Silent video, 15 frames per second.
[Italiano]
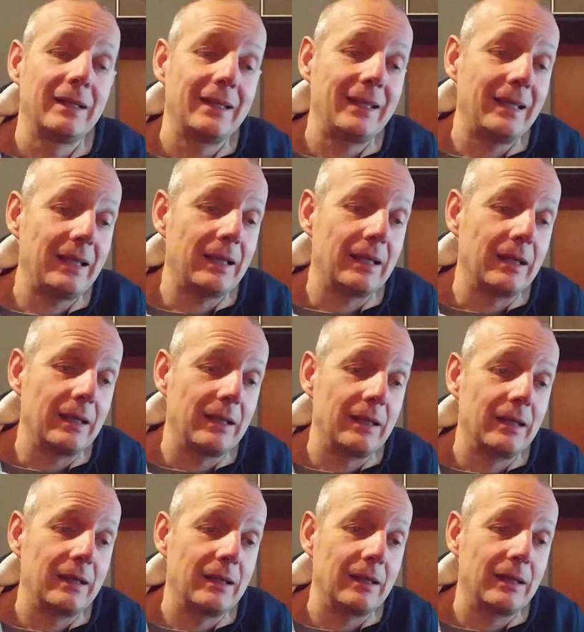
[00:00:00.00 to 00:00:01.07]
E
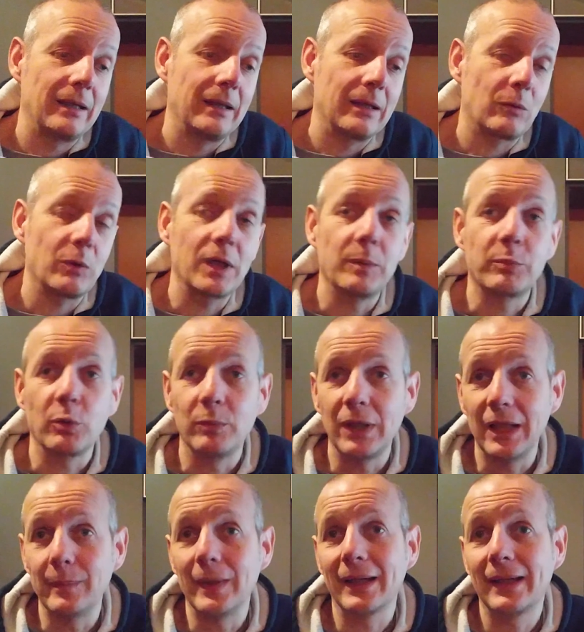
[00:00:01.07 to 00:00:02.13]
eh, qual è il problema?